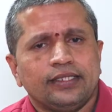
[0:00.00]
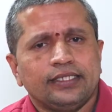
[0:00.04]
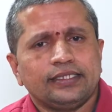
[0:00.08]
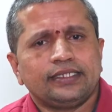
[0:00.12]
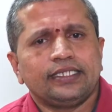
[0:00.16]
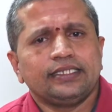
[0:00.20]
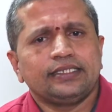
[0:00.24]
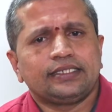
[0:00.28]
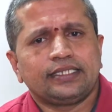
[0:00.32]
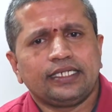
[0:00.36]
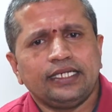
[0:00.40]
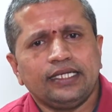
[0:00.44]
దిస్
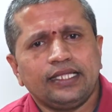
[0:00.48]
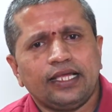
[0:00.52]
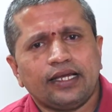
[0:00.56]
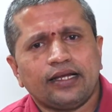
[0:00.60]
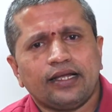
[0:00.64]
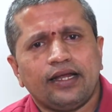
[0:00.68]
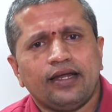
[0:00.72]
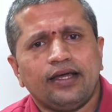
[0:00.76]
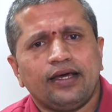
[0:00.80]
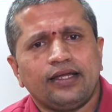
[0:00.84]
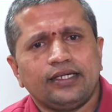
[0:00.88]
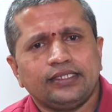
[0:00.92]
ఇస్ శ్రీధర్
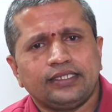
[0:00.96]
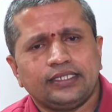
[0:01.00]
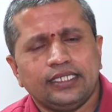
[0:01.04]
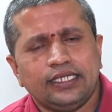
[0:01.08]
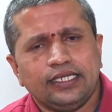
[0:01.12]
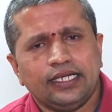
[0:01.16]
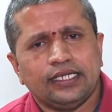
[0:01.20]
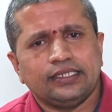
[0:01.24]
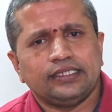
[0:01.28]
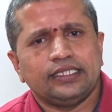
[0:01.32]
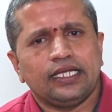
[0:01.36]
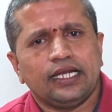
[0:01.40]
కడారి
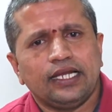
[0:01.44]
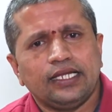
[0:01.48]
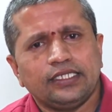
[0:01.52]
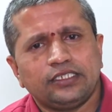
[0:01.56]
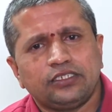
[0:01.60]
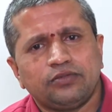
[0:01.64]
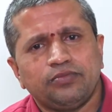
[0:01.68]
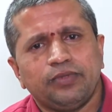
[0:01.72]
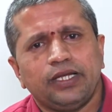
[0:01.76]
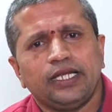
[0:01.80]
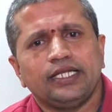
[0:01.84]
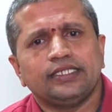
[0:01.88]
సీనియర్
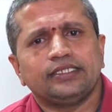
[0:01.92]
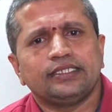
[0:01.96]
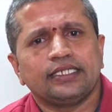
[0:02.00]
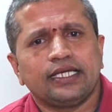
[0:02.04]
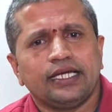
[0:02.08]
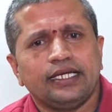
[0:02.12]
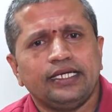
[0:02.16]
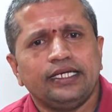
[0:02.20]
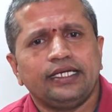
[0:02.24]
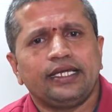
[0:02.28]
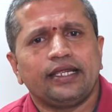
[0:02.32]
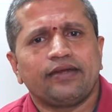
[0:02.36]
జర్నలిస్ట్ మేనేజింగ్
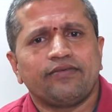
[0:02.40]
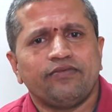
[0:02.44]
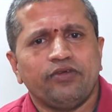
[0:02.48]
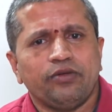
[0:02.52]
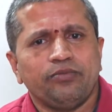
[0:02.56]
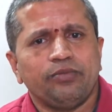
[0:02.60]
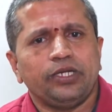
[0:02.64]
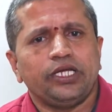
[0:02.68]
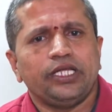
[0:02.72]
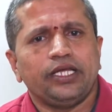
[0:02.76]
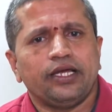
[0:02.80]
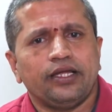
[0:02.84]
ఎడిటర్
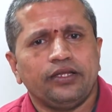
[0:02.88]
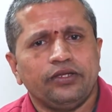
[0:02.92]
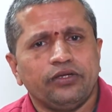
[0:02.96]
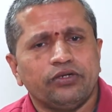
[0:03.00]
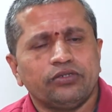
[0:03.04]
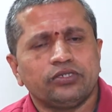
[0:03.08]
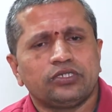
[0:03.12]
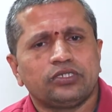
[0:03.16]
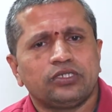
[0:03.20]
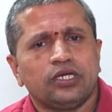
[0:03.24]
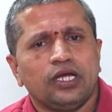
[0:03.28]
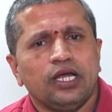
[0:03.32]
విమీడియా
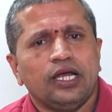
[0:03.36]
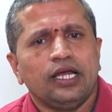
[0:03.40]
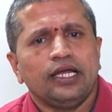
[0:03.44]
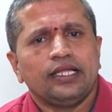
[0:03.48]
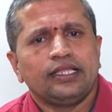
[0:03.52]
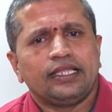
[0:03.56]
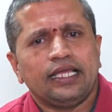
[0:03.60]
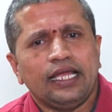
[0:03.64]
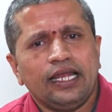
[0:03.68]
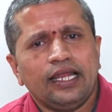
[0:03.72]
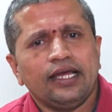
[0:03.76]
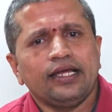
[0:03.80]
న్యూస్
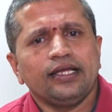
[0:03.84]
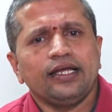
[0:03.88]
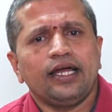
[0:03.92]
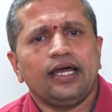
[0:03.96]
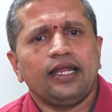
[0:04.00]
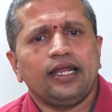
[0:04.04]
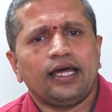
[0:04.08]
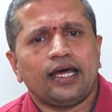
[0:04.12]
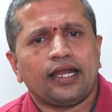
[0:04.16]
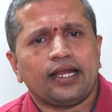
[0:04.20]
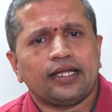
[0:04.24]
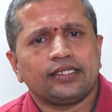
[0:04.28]

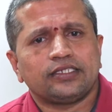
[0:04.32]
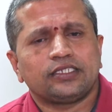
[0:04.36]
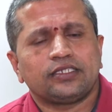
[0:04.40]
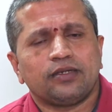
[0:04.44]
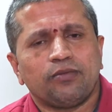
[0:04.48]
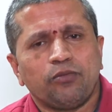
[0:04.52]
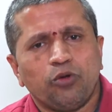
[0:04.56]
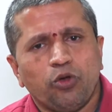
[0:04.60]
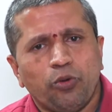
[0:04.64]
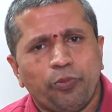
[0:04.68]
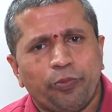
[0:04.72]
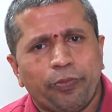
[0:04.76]
తెలంగాణ
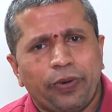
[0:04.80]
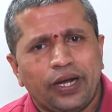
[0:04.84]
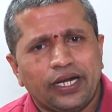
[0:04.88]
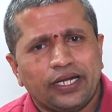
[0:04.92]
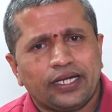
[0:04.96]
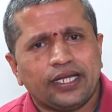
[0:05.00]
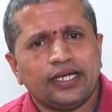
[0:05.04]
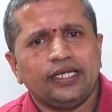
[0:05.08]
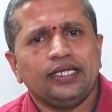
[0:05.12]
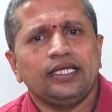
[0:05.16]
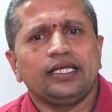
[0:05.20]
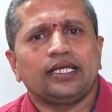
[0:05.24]
రాష్ట్రంలో
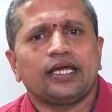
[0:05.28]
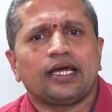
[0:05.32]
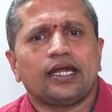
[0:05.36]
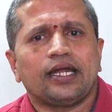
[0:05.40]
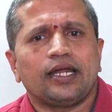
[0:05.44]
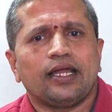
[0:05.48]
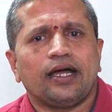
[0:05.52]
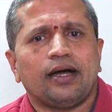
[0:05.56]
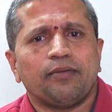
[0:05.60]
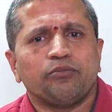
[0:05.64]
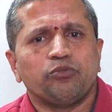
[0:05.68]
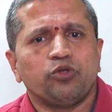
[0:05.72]

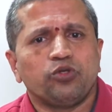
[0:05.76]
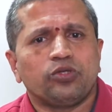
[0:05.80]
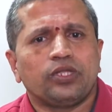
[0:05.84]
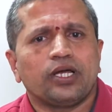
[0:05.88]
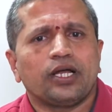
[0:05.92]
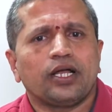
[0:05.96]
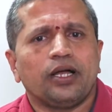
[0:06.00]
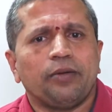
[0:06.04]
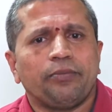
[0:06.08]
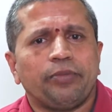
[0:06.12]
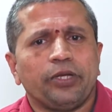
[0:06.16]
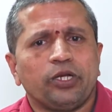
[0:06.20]
పట్టణీకరణ
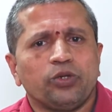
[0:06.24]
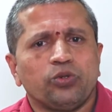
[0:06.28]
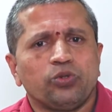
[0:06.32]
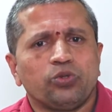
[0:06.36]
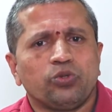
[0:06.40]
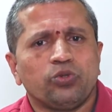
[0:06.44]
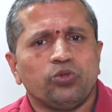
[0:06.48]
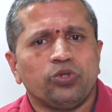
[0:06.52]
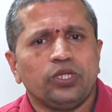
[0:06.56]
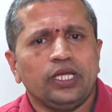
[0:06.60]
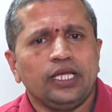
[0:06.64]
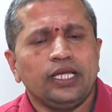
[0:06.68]
అద్భుతంగా
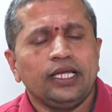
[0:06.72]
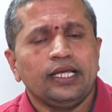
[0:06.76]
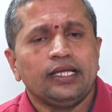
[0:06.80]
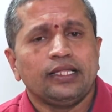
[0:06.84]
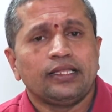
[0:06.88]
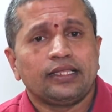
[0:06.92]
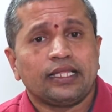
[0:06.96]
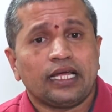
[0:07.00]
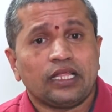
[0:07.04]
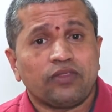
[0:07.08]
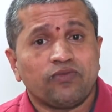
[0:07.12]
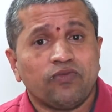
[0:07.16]
పెరుగుతుంది
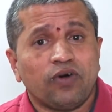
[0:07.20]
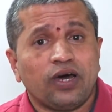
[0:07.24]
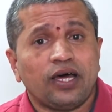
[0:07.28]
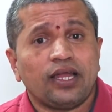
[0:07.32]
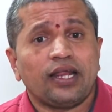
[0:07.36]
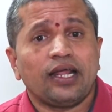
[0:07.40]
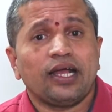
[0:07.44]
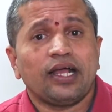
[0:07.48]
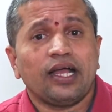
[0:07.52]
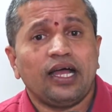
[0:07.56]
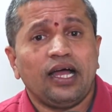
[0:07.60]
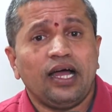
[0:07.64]

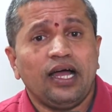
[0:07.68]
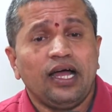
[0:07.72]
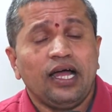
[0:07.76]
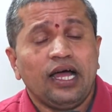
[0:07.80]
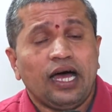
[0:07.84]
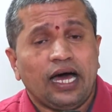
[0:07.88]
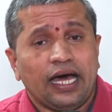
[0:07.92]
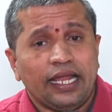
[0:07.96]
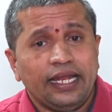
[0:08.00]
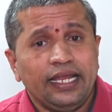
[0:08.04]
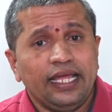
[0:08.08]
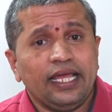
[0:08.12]
తద్వారాగా
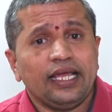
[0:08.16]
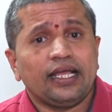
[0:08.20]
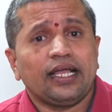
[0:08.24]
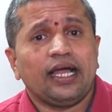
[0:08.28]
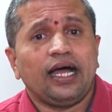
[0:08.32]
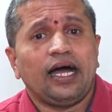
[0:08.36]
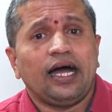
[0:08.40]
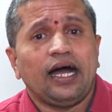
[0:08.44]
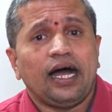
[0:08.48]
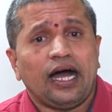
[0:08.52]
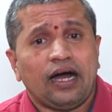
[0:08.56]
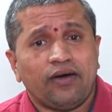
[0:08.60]
అనేక
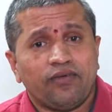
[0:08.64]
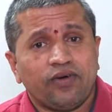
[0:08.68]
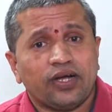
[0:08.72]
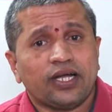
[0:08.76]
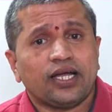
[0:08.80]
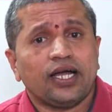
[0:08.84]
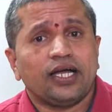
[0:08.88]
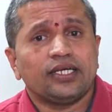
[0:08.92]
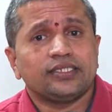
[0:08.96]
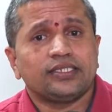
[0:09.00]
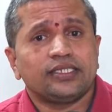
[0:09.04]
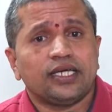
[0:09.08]

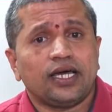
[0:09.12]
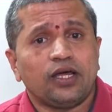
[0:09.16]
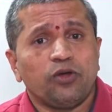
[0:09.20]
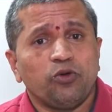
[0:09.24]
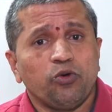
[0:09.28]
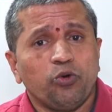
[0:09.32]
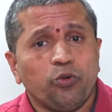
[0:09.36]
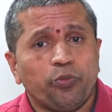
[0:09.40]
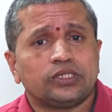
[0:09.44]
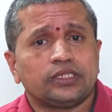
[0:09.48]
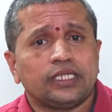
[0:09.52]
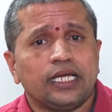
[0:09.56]
అవకాశాలు
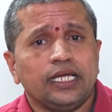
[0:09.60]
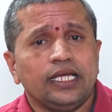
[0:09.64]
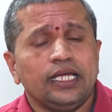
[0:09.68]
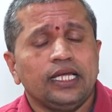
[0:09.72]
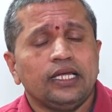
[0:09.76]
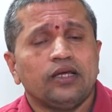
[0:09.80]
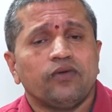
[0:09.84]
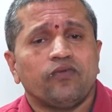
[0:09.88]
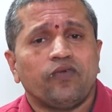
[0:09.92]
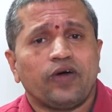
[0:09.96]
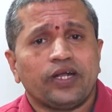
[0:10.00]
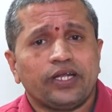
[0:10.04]
వస్తాయి
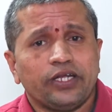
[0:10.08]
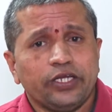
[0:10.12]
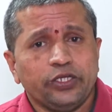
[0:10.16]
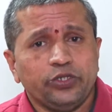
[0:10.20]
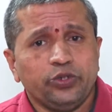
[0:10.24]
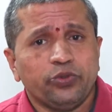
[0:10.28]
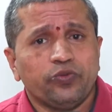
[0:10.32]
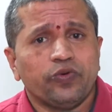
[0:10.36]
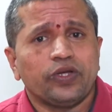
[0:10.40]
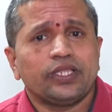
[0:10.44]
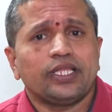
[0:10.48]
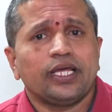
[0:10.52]
వాటిని
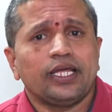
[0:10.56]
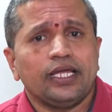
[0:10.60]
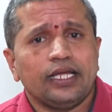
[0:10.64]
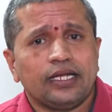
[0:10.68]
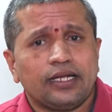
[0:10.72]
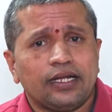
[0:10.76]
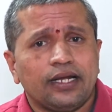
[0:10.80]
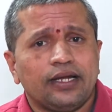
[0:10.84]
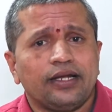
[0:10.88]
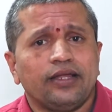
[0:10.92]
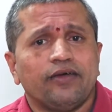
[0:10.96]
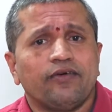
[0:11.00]
యువత
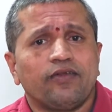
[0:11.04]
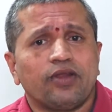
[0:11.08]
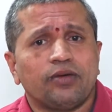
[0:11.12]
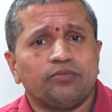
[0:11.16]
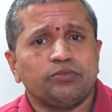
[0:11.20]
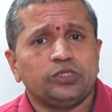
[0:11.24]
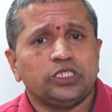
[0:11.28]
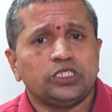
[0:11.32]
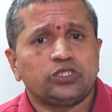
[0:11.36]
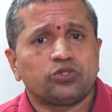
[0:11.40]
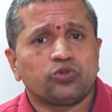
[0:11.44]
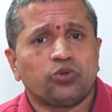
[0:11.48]
ఎట్లా డెవలప్
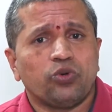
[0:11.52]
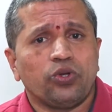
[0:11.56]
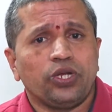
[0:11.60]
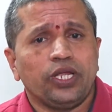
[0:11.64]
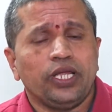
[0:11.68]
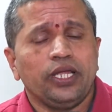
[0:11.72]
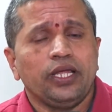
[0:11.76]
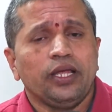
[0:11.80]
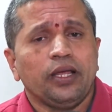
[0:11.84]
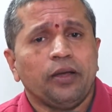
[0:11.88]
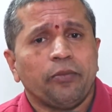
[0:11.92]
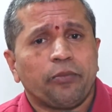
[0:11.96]
చేసుకొని
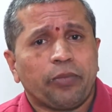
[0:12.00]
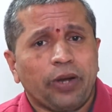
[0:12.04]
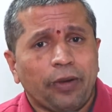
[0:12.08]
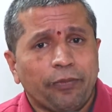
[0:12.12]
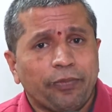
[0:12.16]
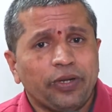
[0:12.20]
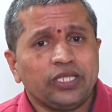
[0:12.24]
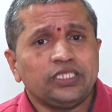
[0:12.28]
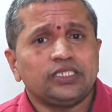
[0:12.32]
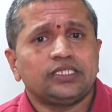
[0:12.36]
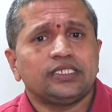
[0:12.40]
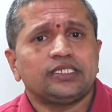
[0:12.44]

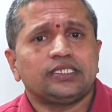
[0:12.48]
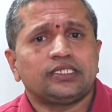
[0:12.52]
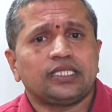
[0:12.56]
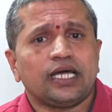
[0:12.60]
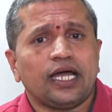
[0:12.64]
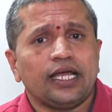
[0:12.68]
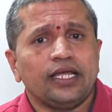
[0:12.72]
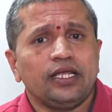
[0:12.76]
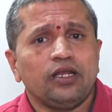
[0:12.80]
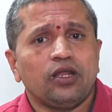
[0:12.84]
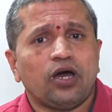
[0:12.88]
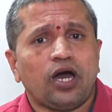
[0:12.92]
ప్రపంచ
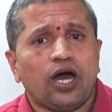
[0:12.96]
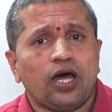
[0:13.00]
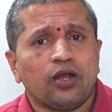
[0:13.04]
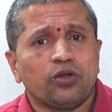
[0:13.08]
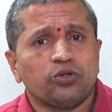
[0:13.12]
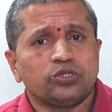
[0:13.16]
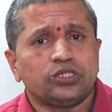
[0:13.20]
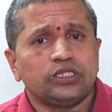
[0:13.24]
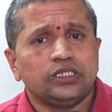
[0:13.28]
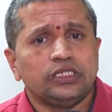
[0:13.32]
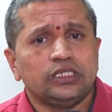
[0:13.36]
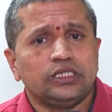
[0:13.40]
స్థాయిలో
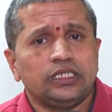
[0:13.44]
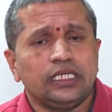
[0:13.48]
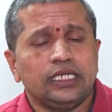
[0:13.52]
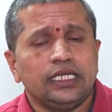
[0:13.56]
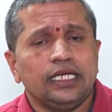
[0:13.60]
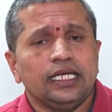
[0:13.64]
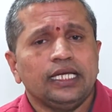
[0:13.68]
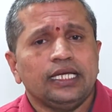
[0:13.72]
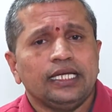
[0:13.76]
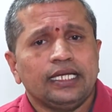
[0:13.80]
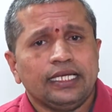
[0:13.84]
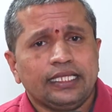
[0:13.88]
ఆలోచించి
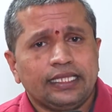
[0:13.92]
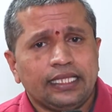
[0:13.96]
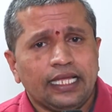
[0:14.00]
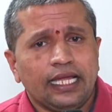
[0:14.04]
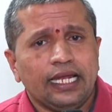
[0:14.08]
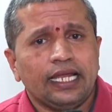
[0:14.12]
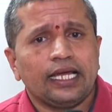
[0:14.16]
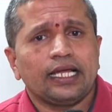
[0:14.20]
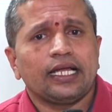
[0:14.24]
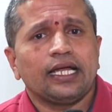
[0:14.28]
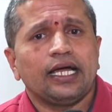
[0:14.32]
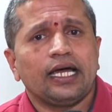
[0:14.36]
ఈ
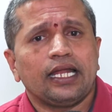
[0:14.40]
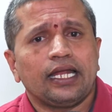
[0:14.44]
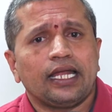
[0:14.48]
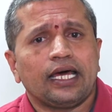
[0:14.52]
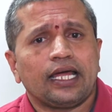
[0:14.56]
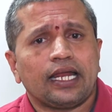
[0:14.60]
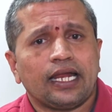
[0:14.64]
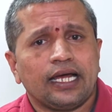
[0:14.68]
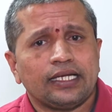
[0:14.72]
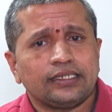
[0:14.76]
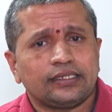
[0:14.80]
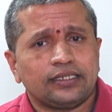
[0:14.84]
తెలంగాణ
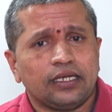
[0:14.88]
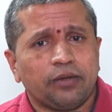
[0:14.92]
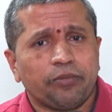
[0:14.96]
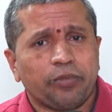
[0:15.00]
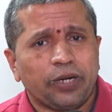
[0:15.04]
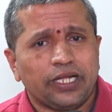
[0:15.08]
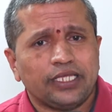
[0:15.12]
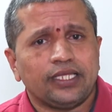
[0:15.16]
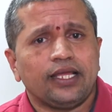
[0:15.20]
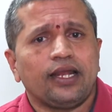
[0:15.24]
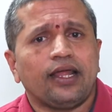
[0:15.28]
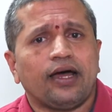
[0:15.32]
రాష్ట్ర
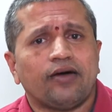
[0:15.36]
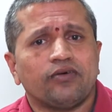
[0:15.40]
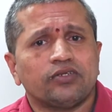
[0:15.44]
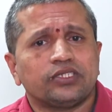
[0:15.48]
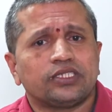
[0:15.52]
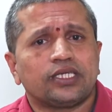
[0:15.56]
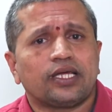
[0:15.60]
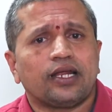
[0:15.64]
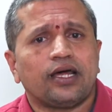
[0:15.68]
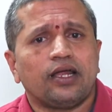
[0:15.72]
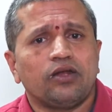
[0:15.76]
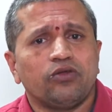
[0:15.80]
ప్రజల
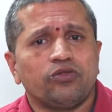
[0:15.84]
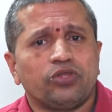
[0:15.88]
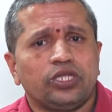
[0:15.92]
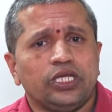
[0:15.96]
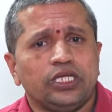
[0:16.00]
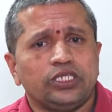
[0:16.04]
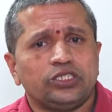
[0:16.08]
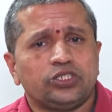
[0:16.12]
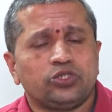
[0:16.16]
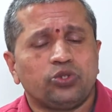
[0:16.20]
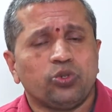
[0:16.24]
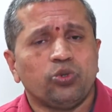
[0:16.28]
అవసరాలు
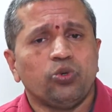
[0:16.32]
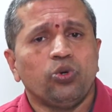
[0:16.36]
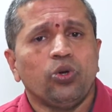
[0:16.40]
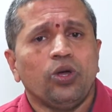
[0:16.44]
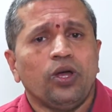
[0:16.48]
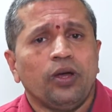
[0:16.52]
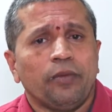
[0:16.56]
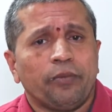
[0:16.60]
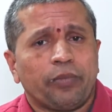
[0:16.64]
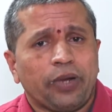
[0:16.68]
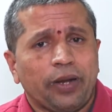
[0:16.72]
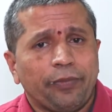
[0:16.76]
తీరుస్తూ
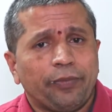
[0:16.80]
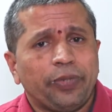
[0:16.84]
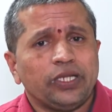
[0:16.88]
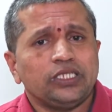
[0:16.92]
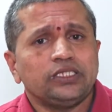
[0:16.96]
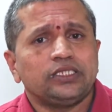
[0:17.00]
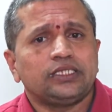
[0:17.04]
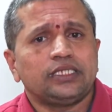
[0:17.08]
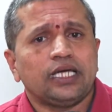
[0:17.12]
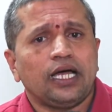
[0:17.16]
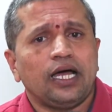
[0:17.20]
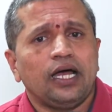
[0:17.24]

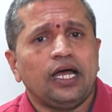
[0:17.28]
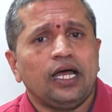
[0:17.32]
ప్రపంచ